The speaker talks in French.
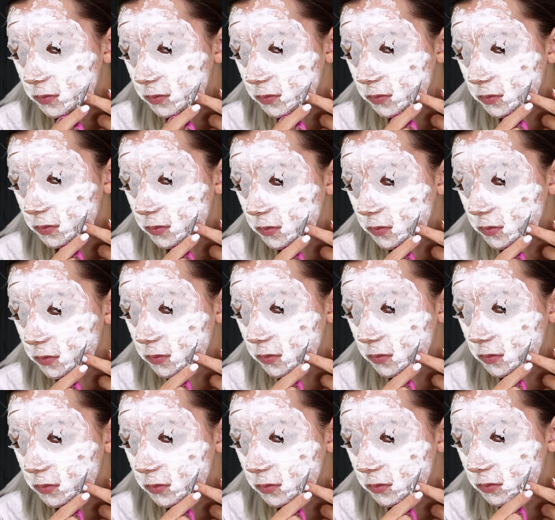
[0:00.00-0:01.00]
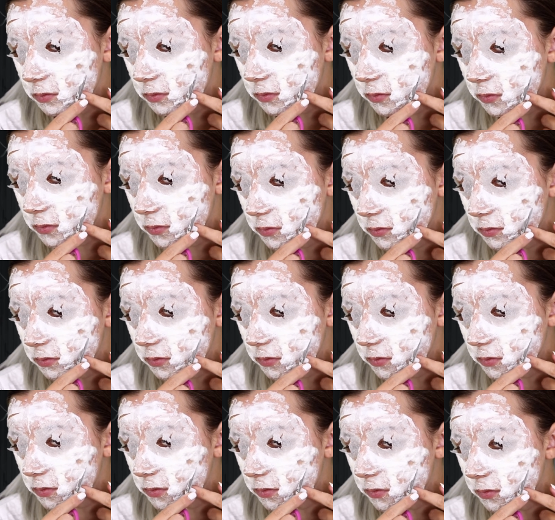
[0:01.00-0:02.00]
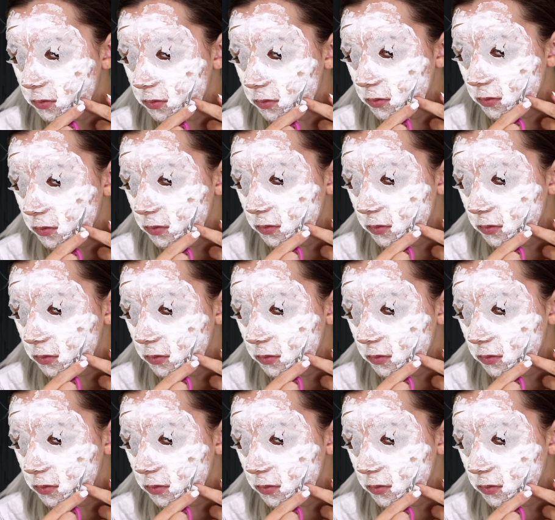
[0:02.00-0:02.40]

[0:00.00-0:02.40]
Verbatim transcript: allez tout simplement faire des blessures.